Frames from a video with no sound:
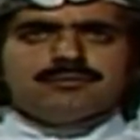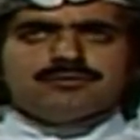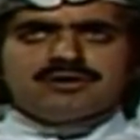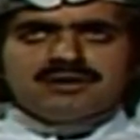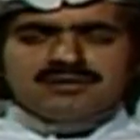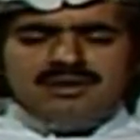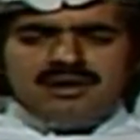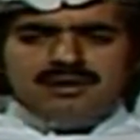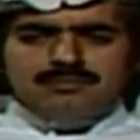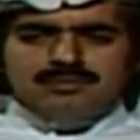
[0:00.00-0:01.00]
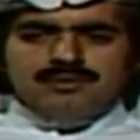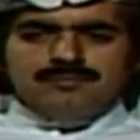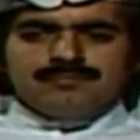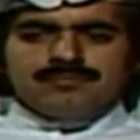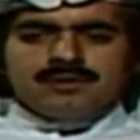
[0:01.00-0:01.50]
مسلسل عربي
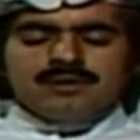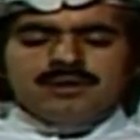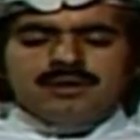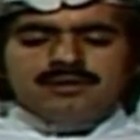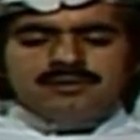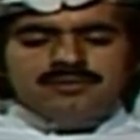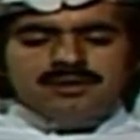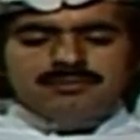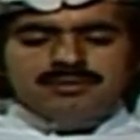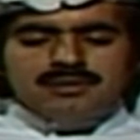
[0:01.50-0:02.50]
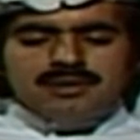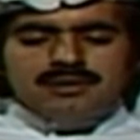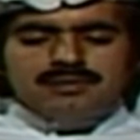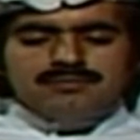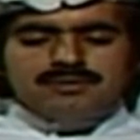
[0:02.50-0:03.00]
نجح من
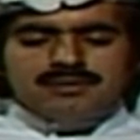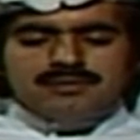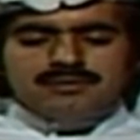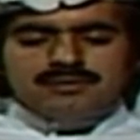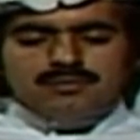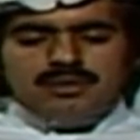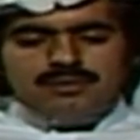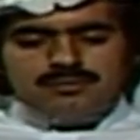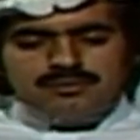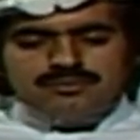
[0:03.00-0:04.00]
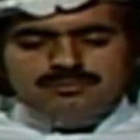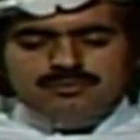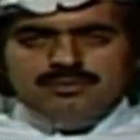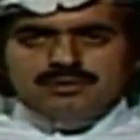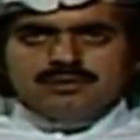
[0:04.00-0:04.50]
خلال فكرة انه راح يكون
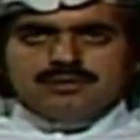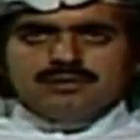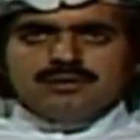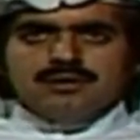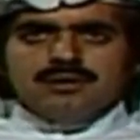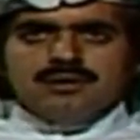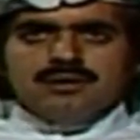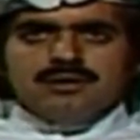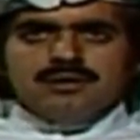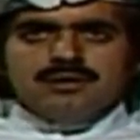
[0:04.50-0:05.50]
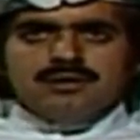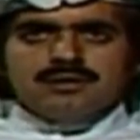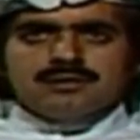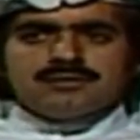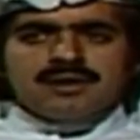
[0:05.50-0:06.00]
اسبوعي
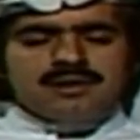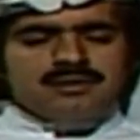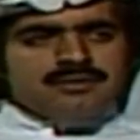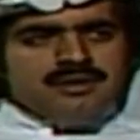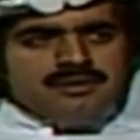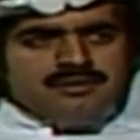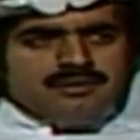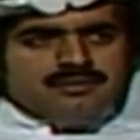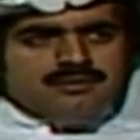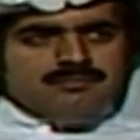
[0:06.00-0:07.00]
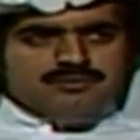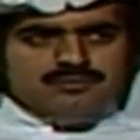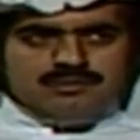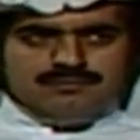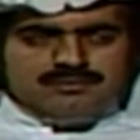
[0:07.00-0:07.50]
آه، ترك لنا احنا
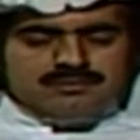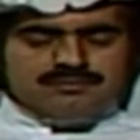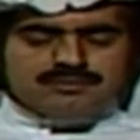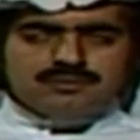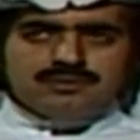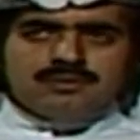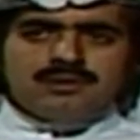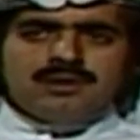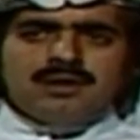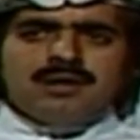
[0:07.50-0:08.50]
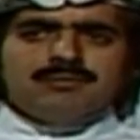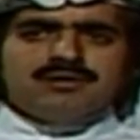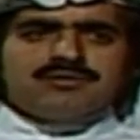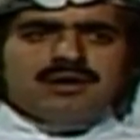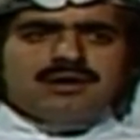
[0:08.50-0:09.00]
كمسؤولين في التلفزيون
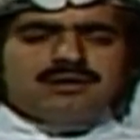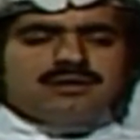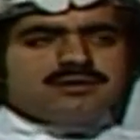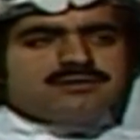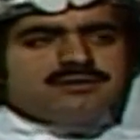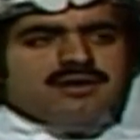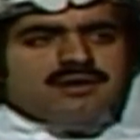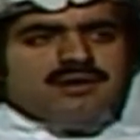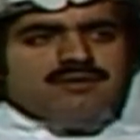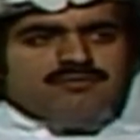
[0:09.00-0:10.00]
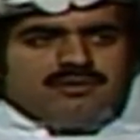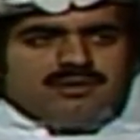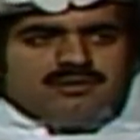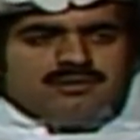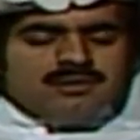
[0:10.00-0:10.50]
مجال الاختيار الافضل